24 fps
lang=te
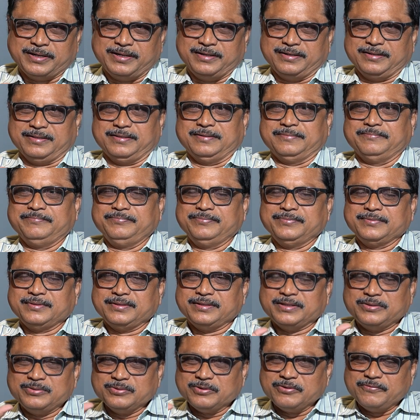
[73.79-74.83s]
పాయింట్ ఇది
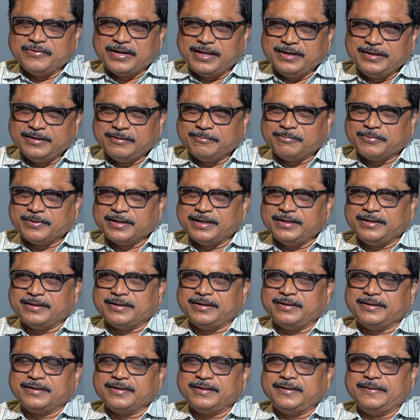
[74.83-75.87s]
ఎందుకు వ్యాలిడ్ పాయింట్
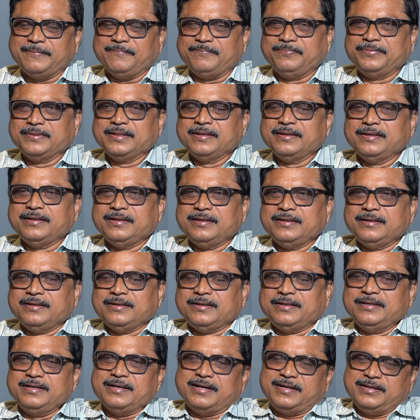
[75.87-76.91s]
అంటే
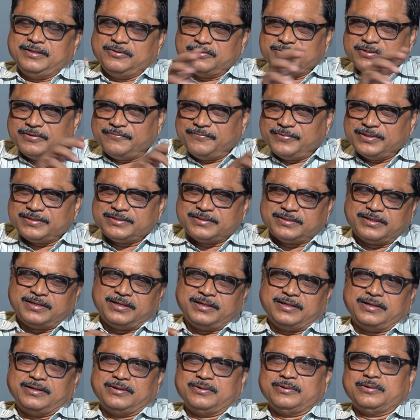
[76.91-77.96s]
ఈ ఐదు
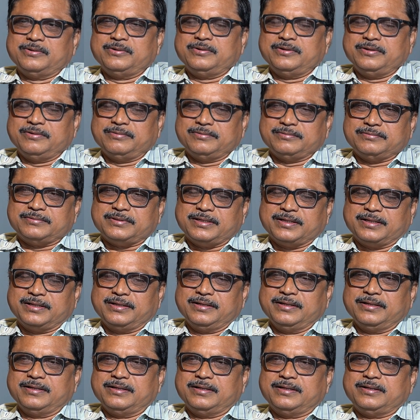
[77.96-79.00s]
సంవత్సరాల్లో
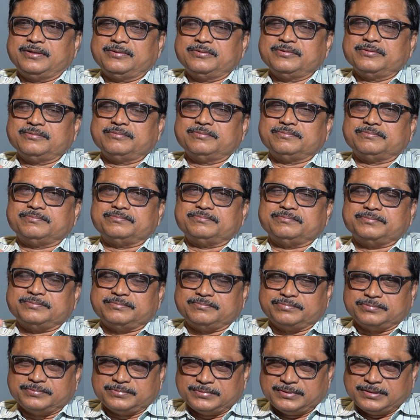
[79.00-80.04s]
జగన్ గారు
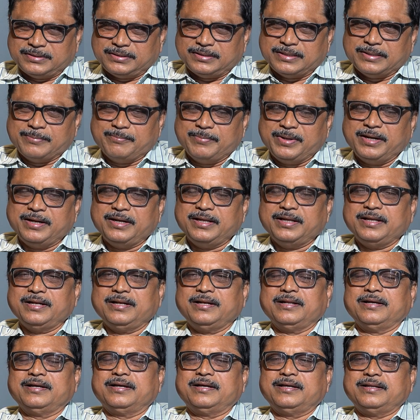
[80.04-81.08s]

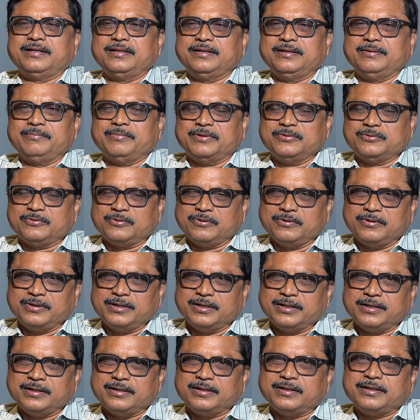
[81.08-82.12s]
ఎమ్మెల్యేలను కానీ
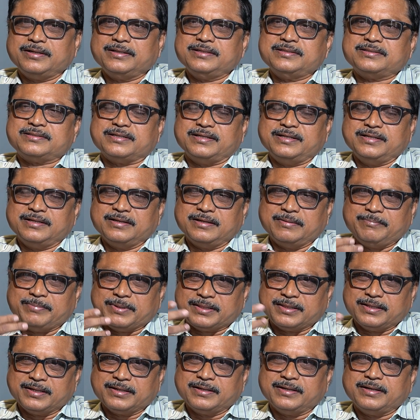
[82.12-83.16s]
మంత్రులను కానీ సరిగా
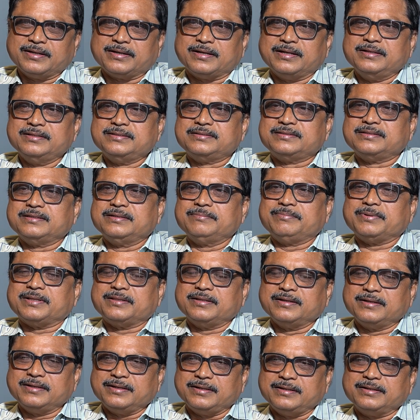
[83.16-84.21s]
పెద్దగా కలిసి
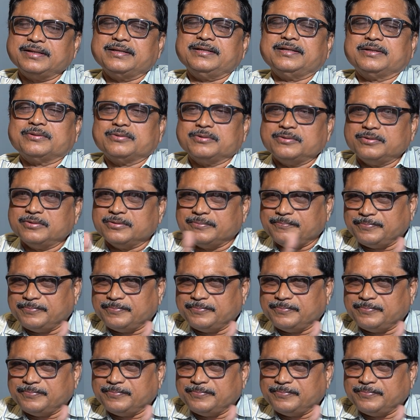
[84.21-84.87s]
పెద్దగా అంటే ఏదో